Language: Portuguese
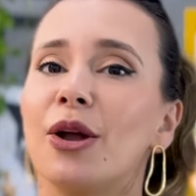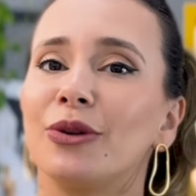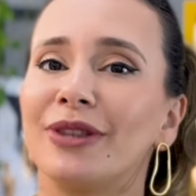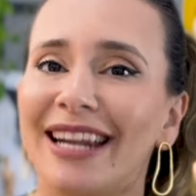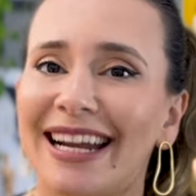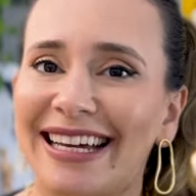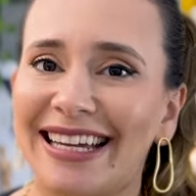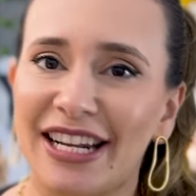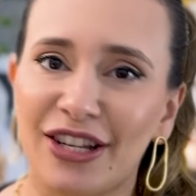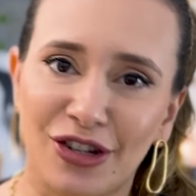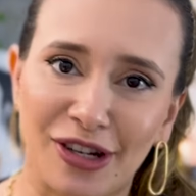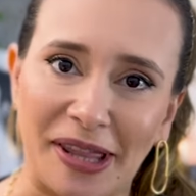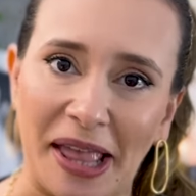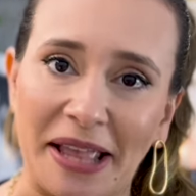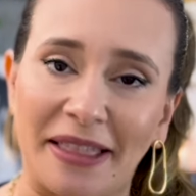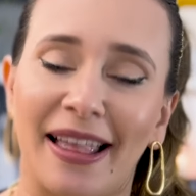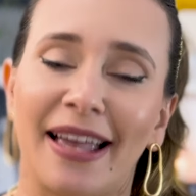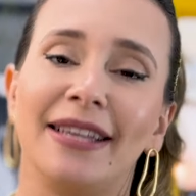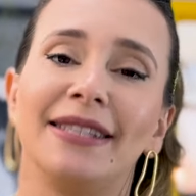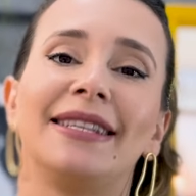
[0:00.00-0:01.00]
outra grande
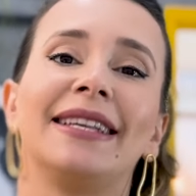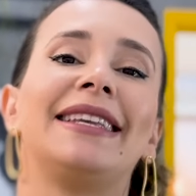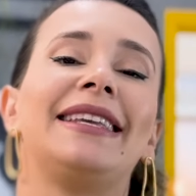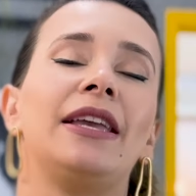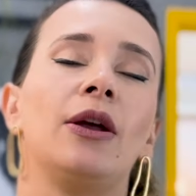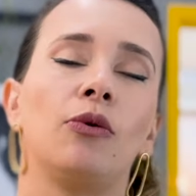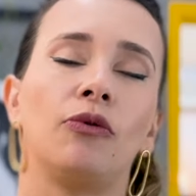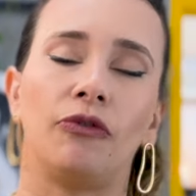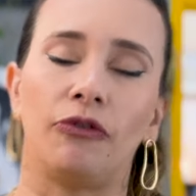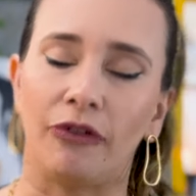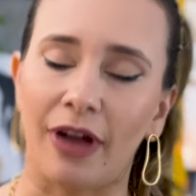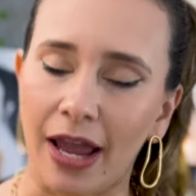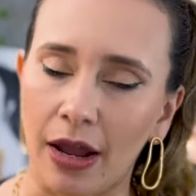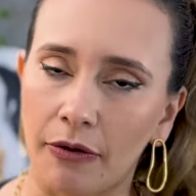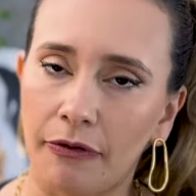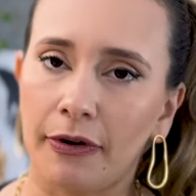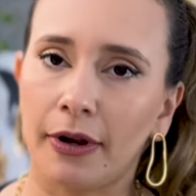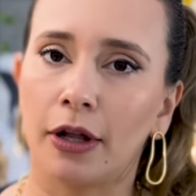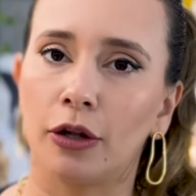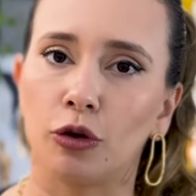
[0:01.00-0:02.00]
tendência que eu venho
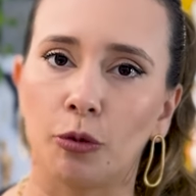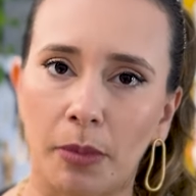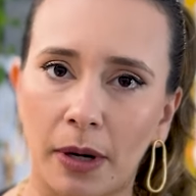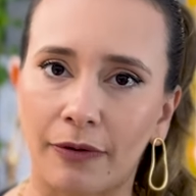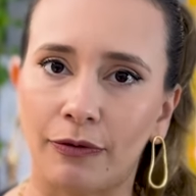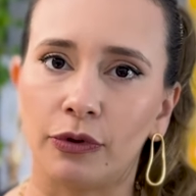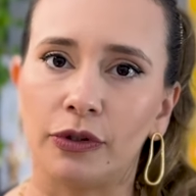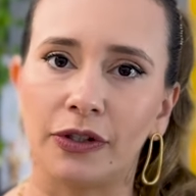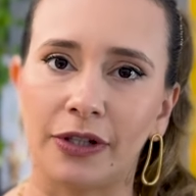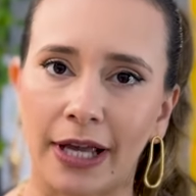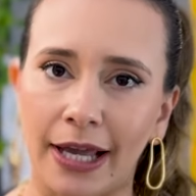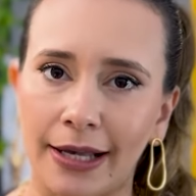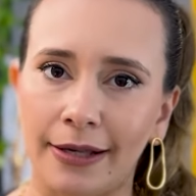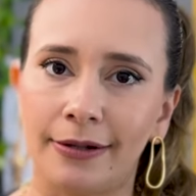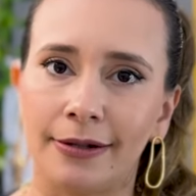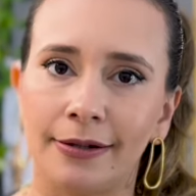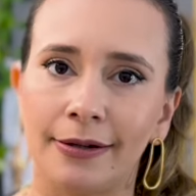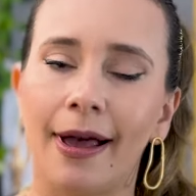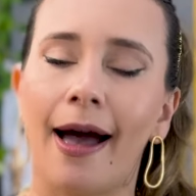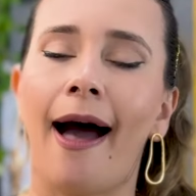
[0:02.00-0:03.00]
falando para
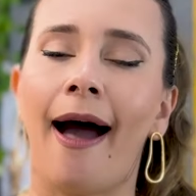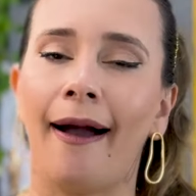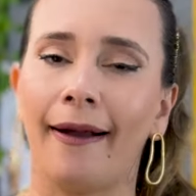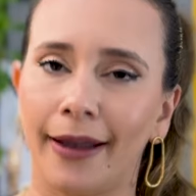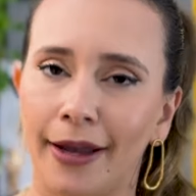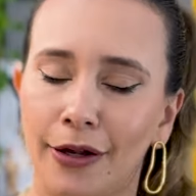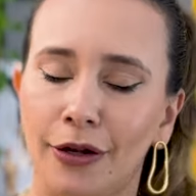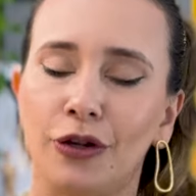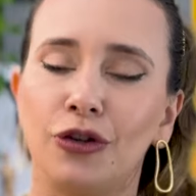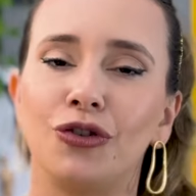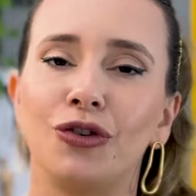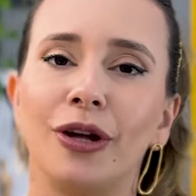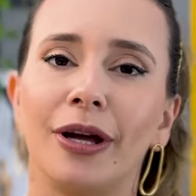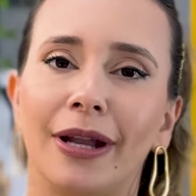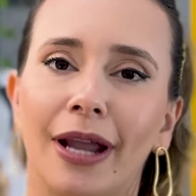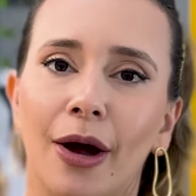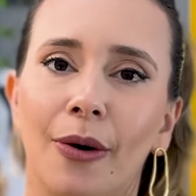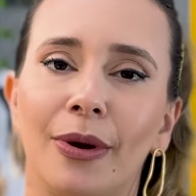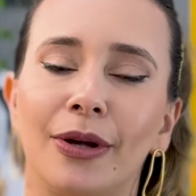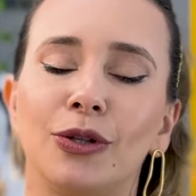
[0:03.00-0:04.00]
vocês aqui neste
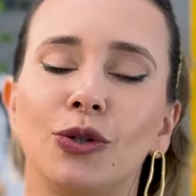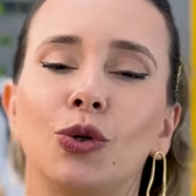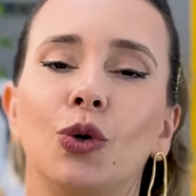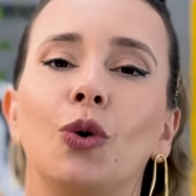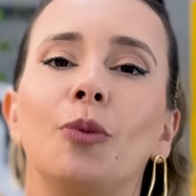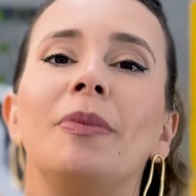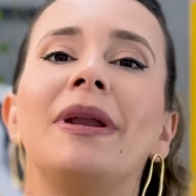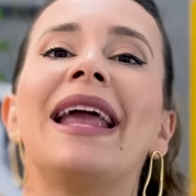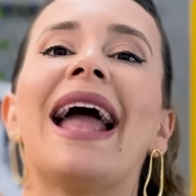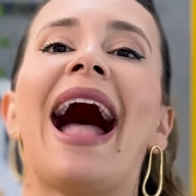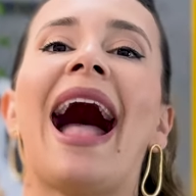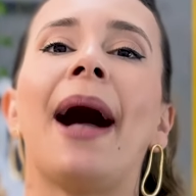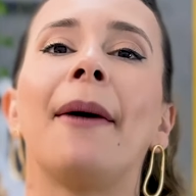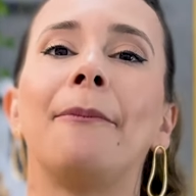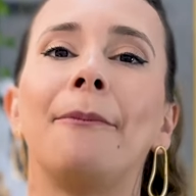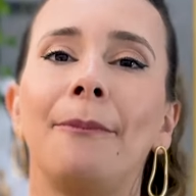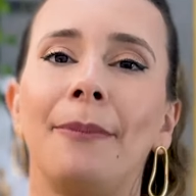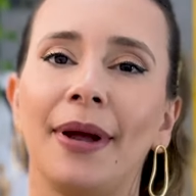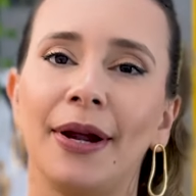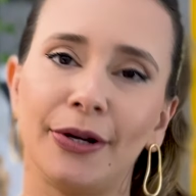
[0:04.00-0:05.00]
canal é sobre a
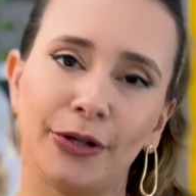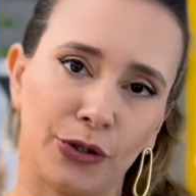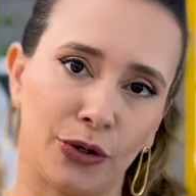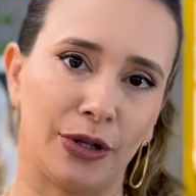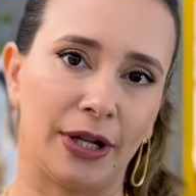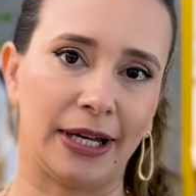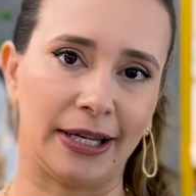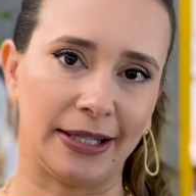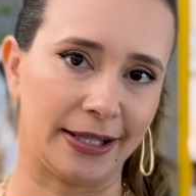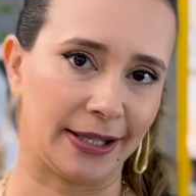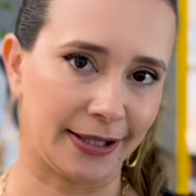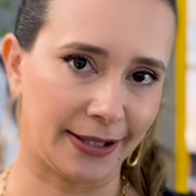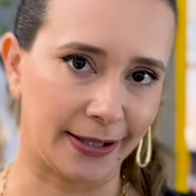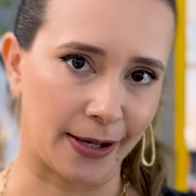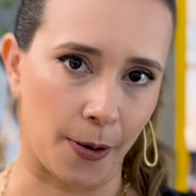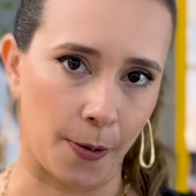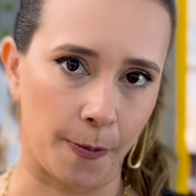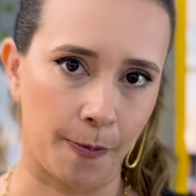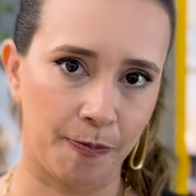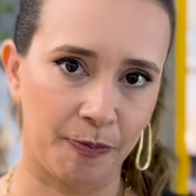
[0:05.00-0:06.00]

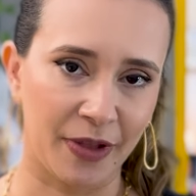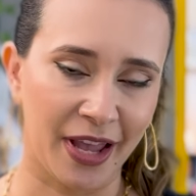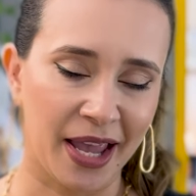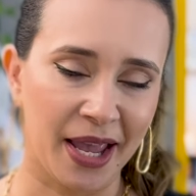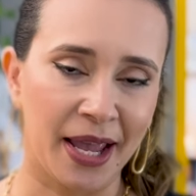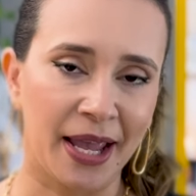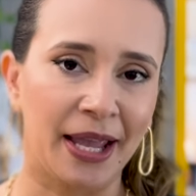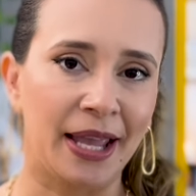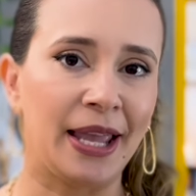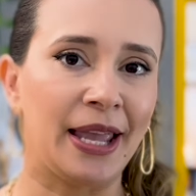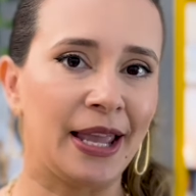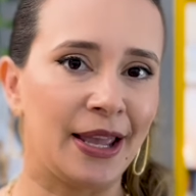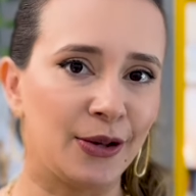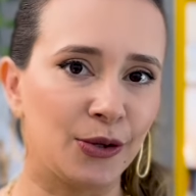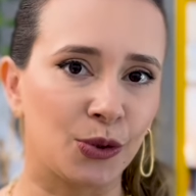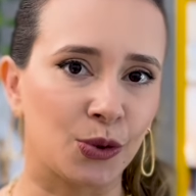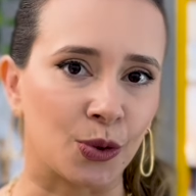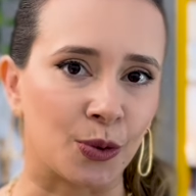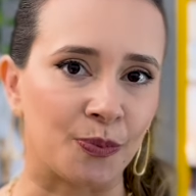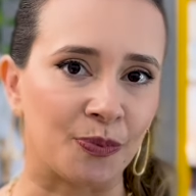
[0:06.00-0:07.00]
personalização. E
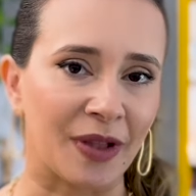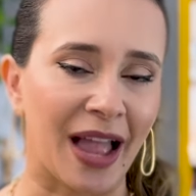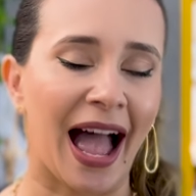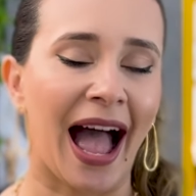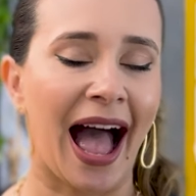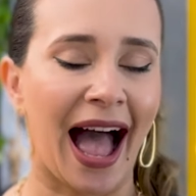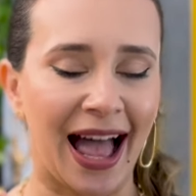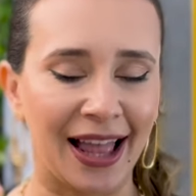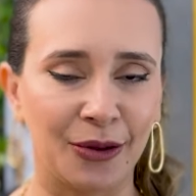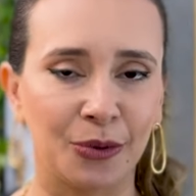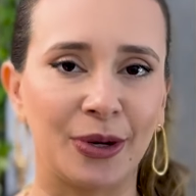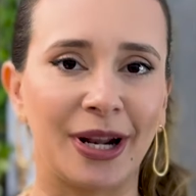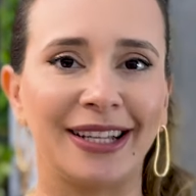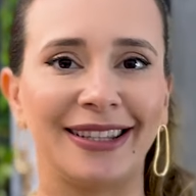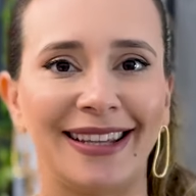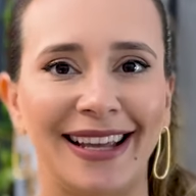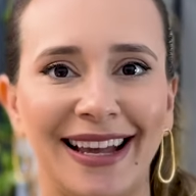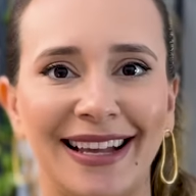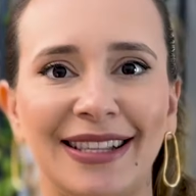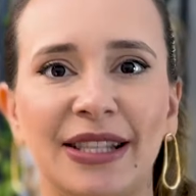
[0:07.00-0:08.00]
isso a
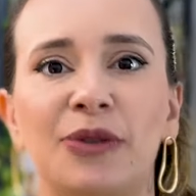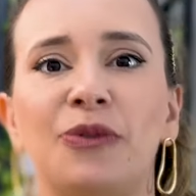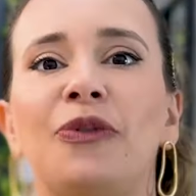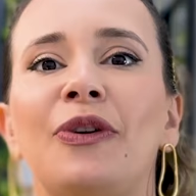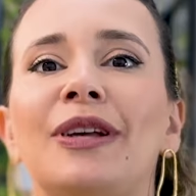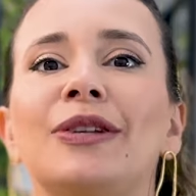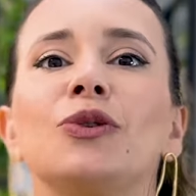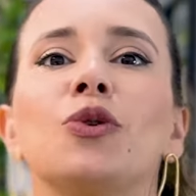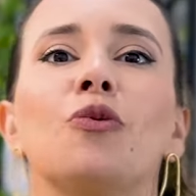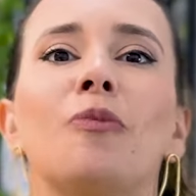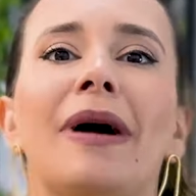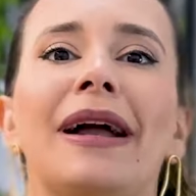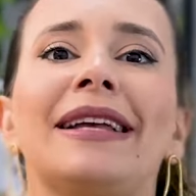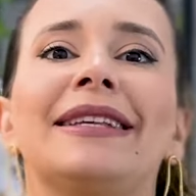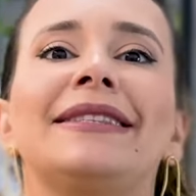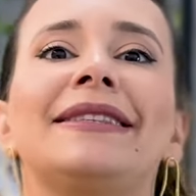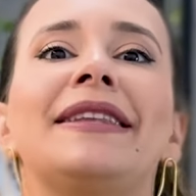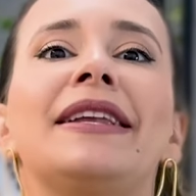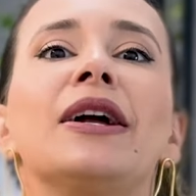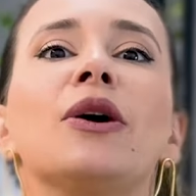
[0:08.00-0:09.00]
Duratex fez com
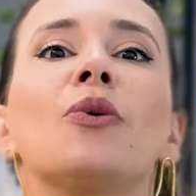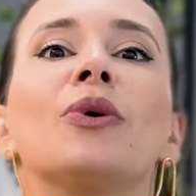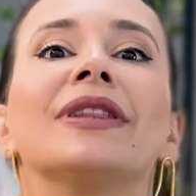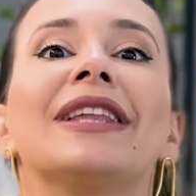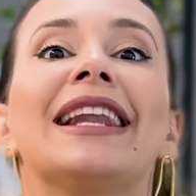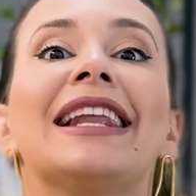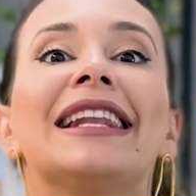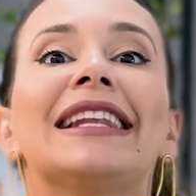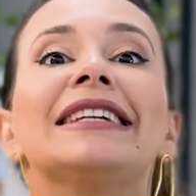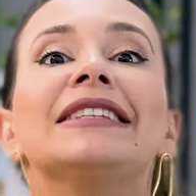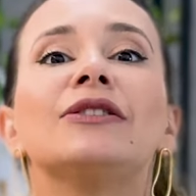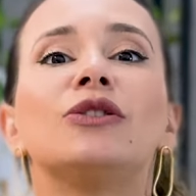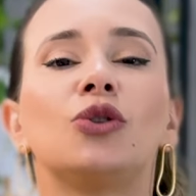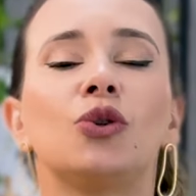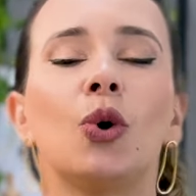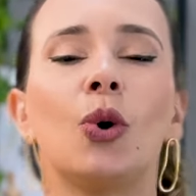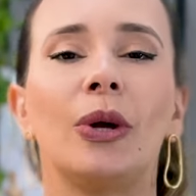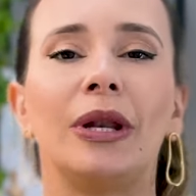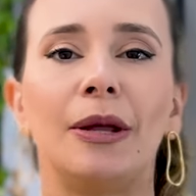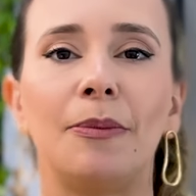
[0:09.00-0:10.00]
maestria quando ela
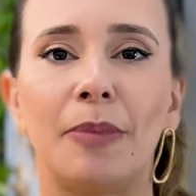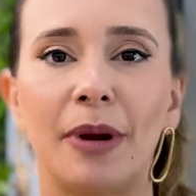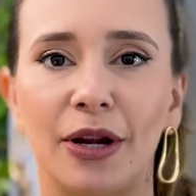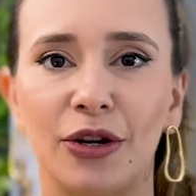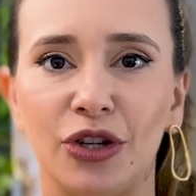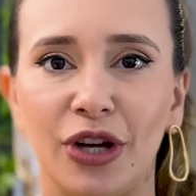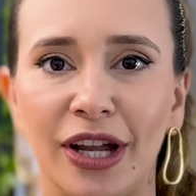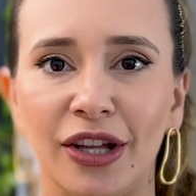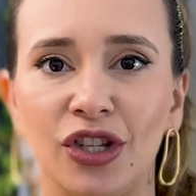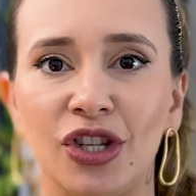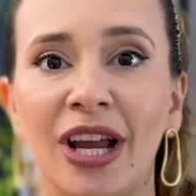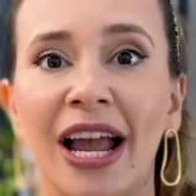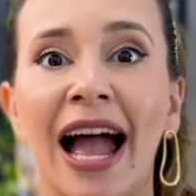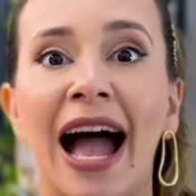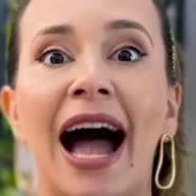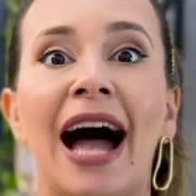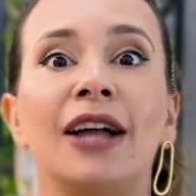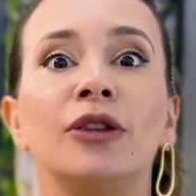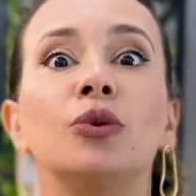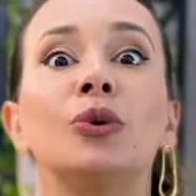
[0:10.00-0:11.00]
lançou ali pra gente
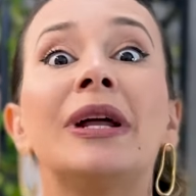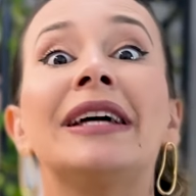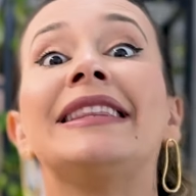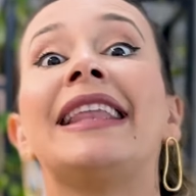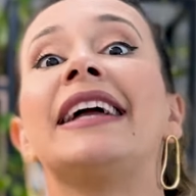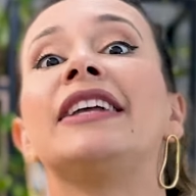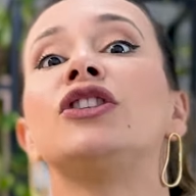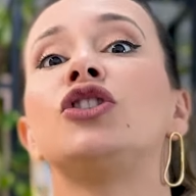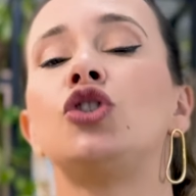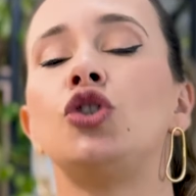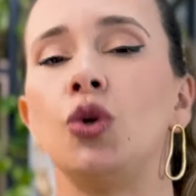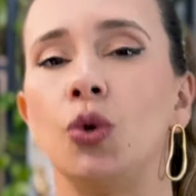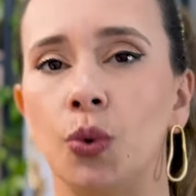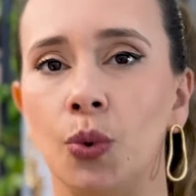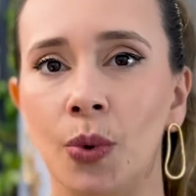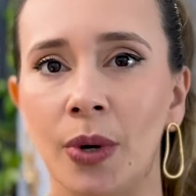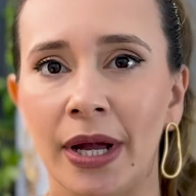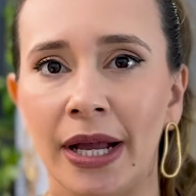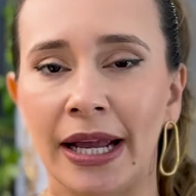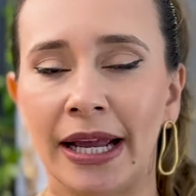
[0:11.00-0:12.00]
a Duratex
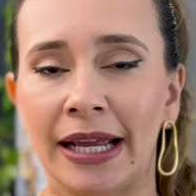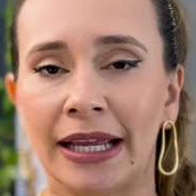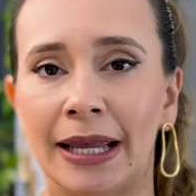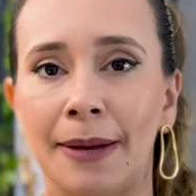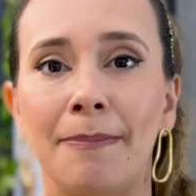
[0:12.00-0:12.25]
Jill que